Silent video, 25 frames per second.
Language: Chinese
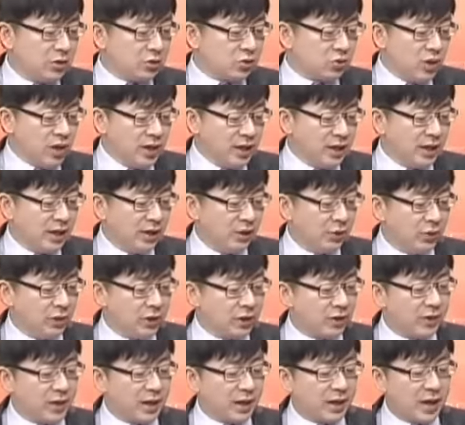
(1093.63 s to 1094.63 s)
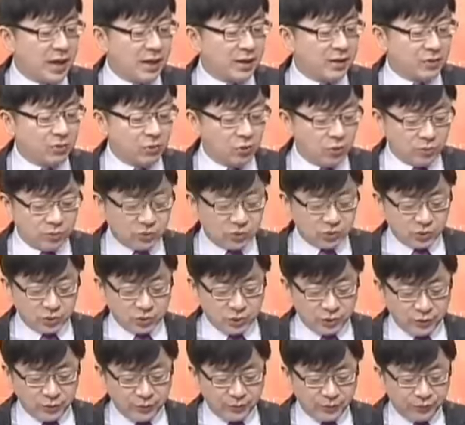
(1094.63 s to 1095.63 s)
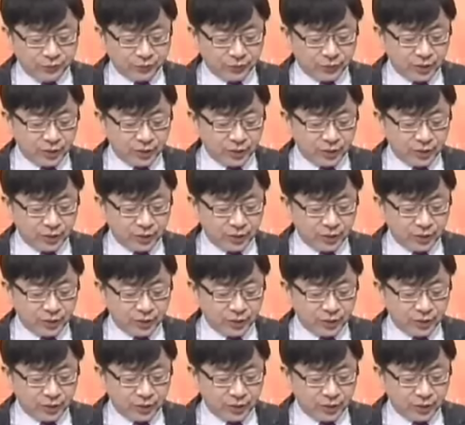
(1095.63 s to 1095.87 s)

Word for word: 所以呢，回头来看，我们说。